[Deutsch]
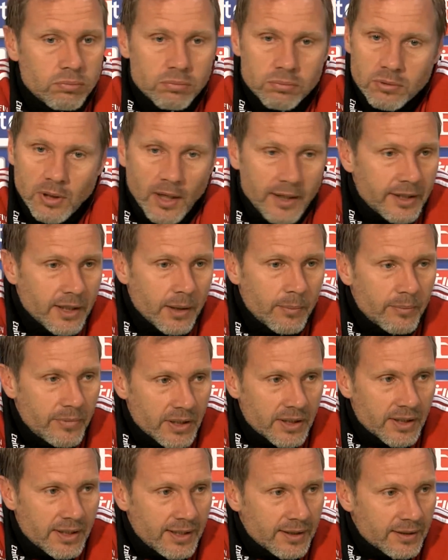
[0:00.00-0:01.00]
Ja, ich habe mir
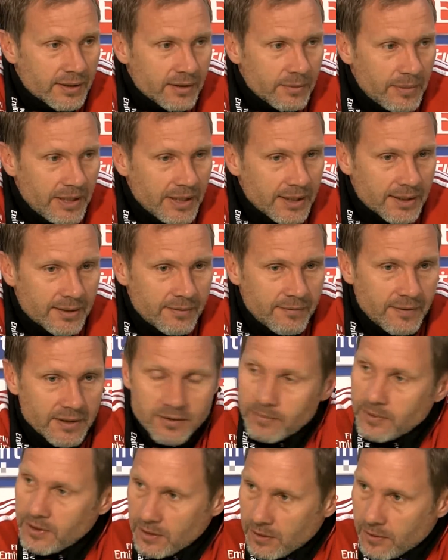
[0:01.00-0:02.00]
ja Gedanken gemacht,
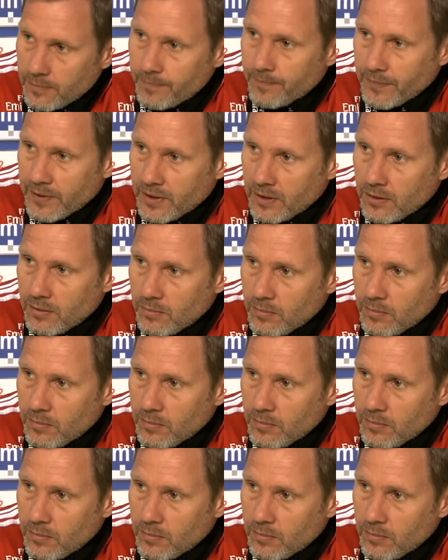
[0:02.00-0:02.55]
was wir äh,